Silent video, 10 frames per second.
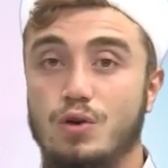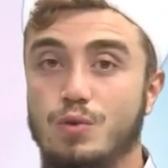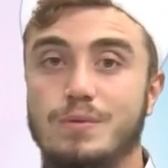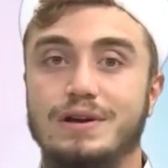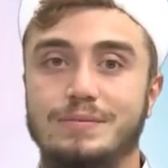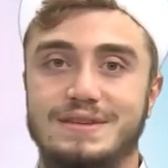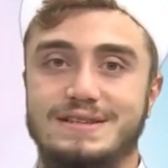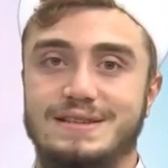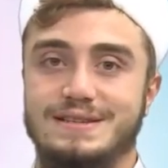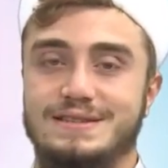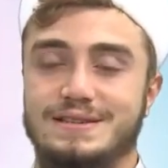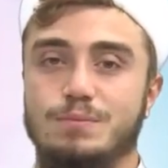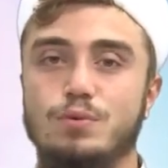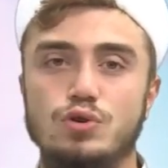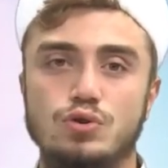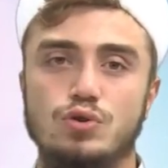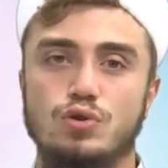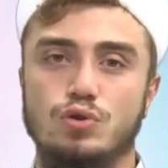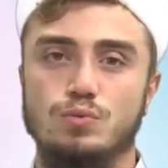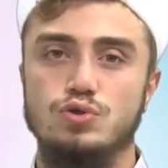Umarım iyisinizdir. Bugünkü
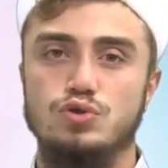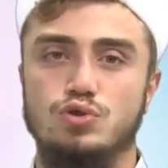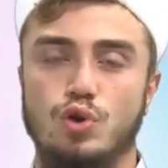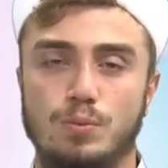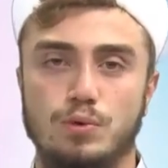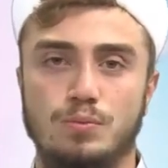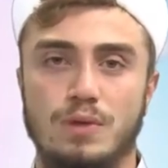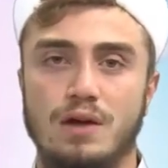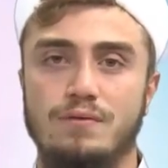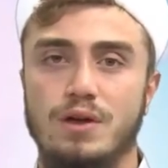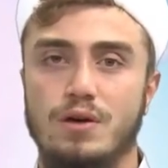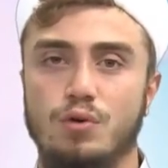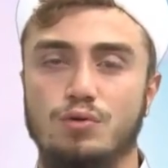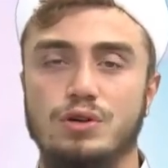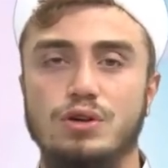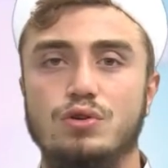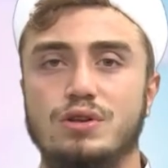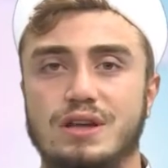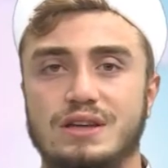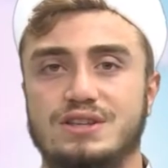konumuz toplumlar ve onları
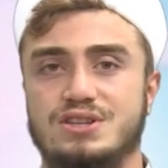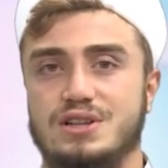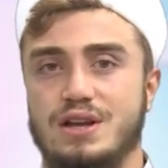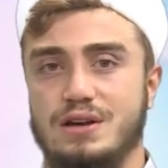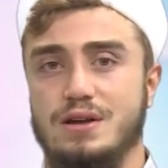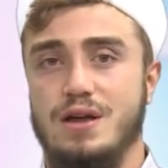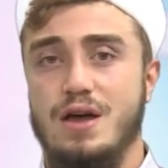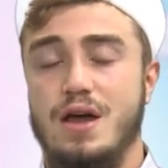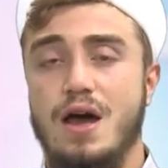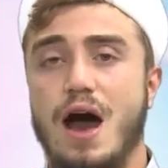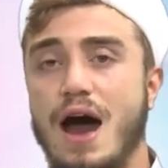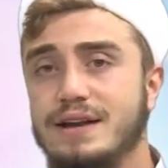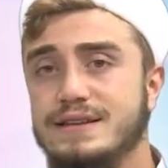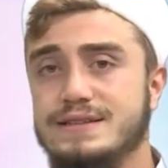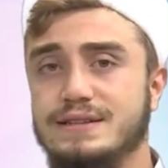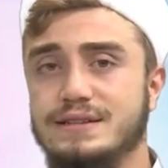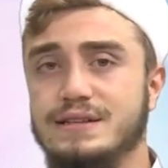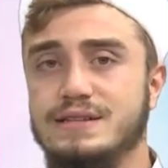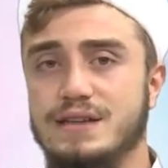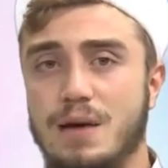yöneten kişiler. Her insanın
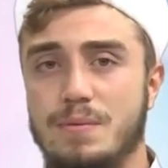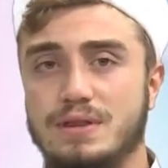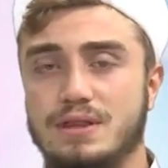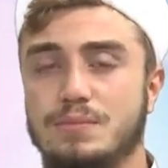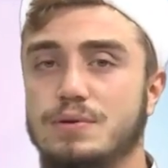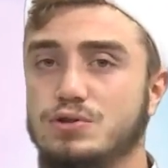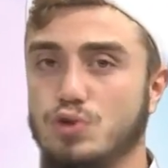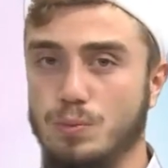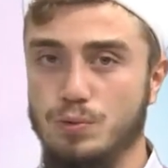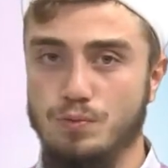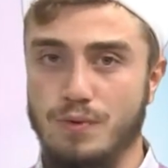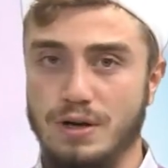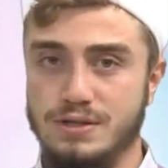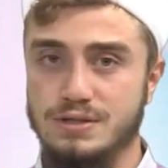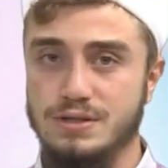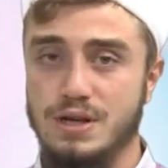hitap ettiği bir toplum vardır.